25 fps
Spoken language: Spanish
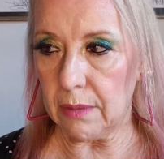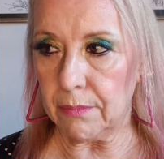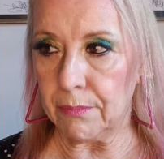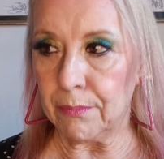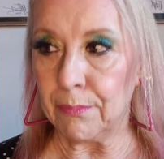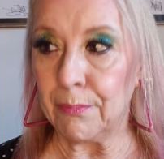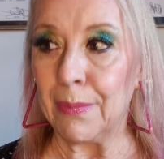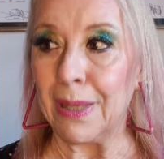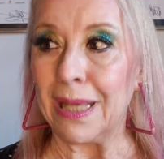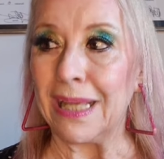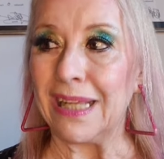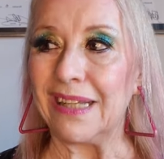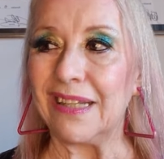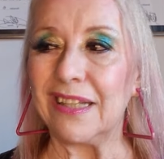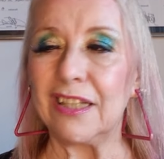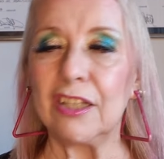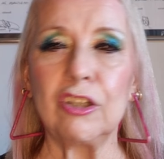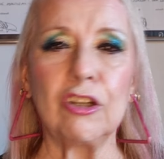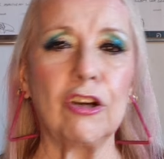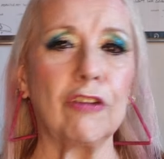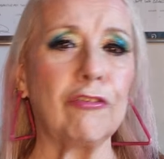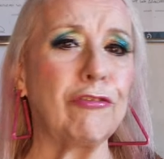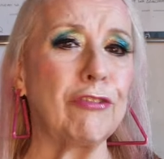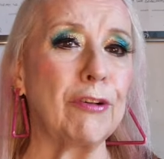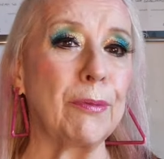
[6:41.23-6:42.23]
Meli
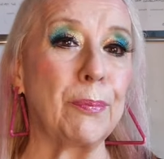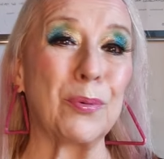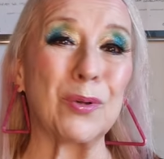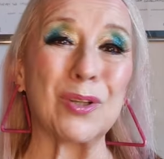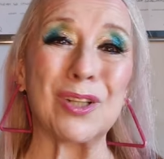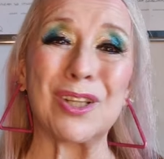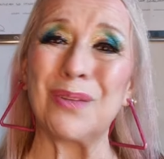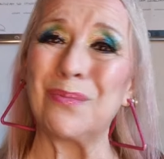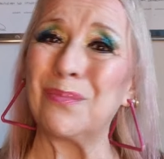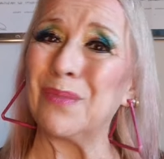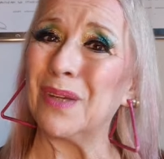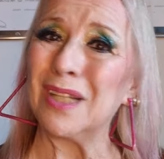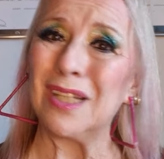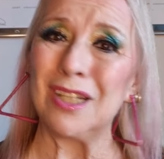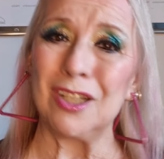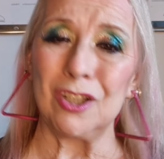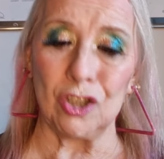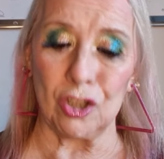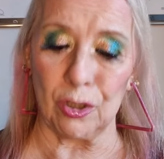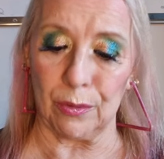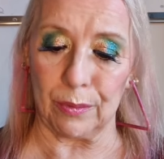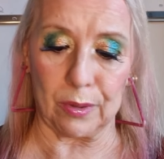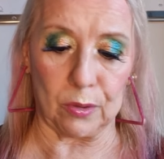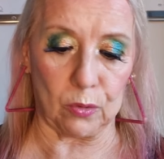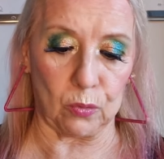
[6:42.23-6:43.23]
no fue porque Meli
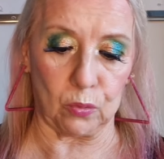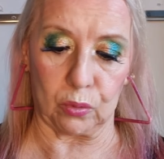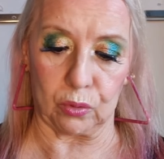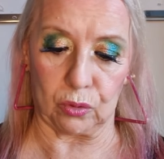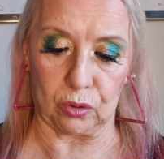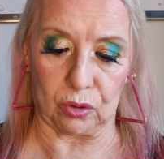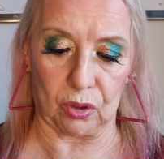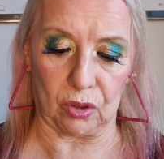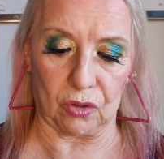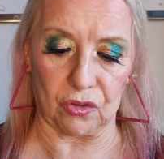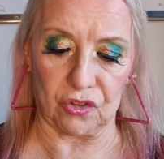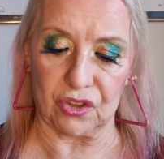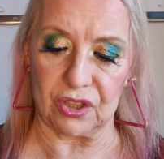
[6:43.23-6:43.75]
no me gustó,